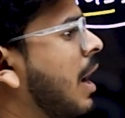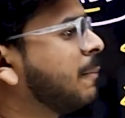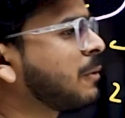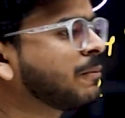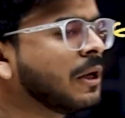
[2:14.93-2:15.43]

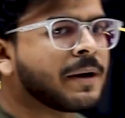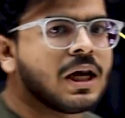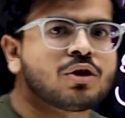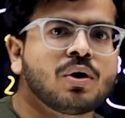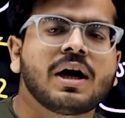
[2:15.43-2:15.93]
अब सबसे
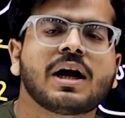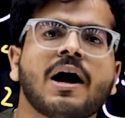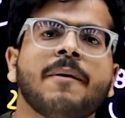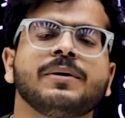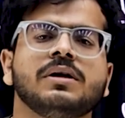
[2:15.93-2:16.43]
पहले तो अगर
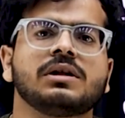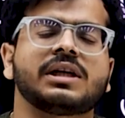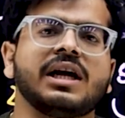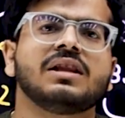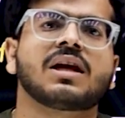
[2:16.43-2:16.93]
आप
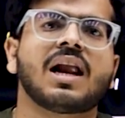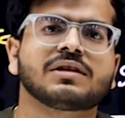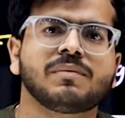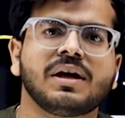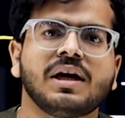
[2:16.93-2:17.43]
टेंथ
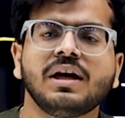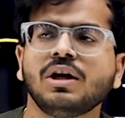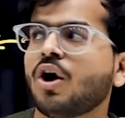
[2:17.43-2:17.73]
क्लास में है